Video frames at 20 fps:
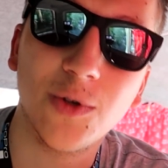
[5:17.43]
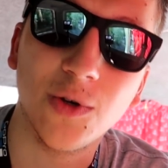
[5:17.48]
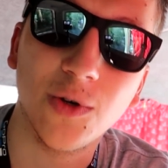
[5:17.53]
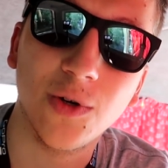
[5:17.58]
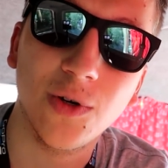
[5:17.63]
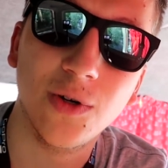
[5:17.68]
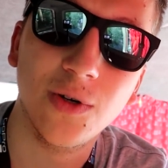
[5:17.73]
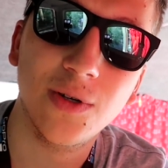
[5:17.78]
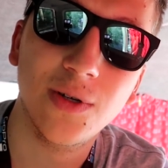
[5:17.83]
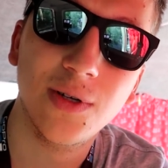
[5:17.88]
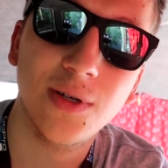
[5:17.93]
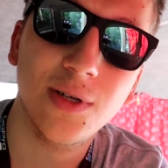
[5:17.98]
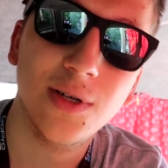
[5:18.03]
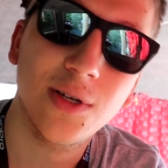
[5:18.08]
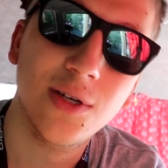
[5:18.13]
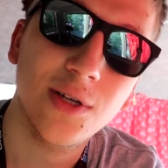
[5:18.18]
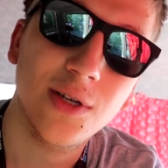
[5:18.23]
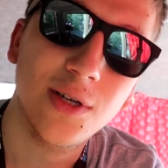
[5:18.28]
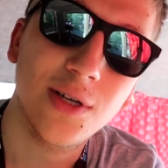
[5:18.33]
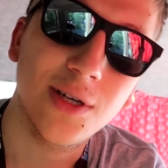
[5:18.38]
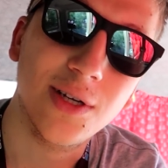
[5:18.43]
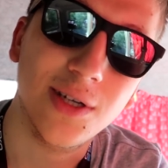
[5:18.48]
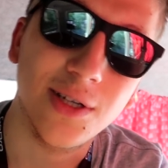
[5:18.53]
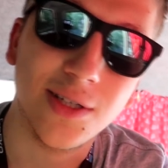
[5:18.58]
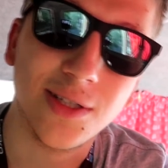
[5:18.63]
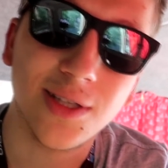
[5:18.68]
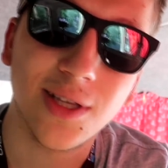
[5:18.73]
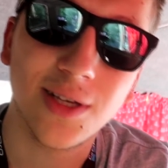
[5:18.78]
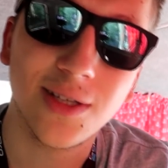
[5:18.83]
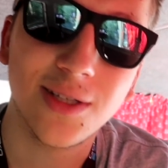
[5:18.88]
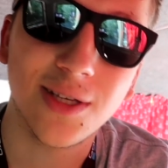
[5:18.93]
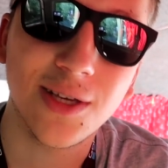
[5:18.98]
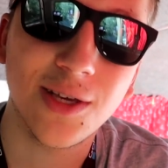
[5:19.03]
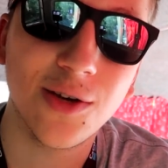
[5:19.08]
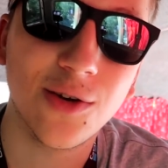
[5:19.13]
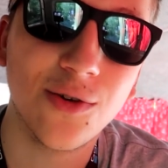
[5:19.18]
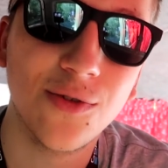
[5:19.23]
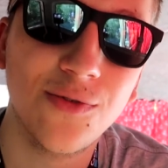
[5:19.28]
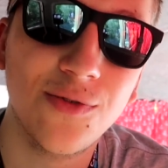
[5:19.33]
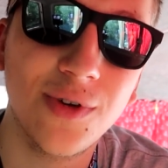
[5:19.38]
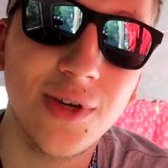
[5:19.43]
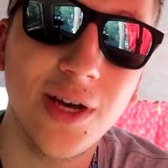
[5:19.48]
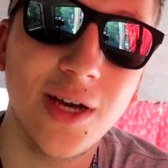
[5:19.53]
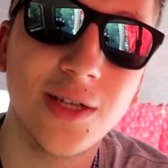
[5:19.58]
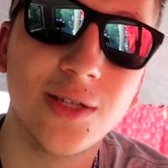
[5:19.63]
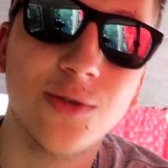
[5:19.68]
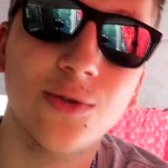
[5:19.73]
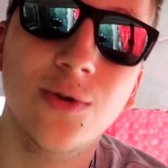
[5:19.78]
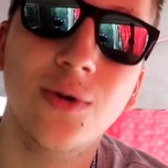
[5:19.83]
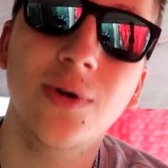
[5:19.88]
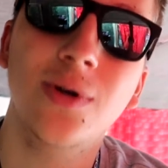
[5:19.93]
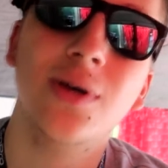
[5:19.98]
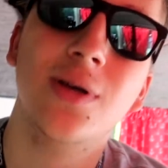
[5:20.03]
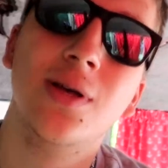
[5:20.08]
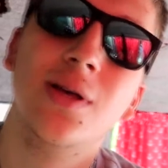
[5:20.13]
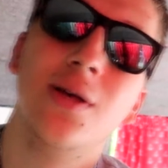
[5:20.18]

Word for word: to e, z, z takiego wyjazdu